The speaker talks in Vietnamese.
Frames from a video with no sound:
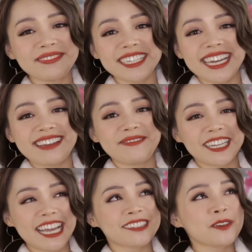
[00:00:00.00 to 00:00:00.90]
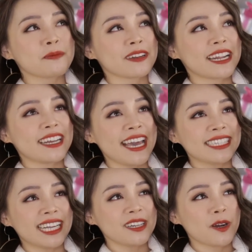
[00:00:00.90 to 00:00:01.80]
cái bình này mình đã dùng đến nay
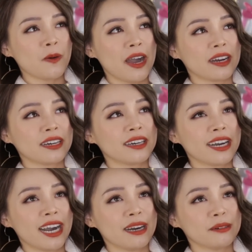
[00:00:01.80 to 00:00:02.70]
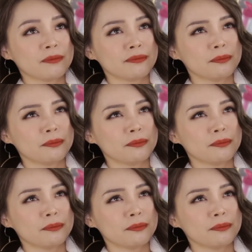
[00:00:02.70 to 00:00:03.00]
chắc được khoảng uh, ờ,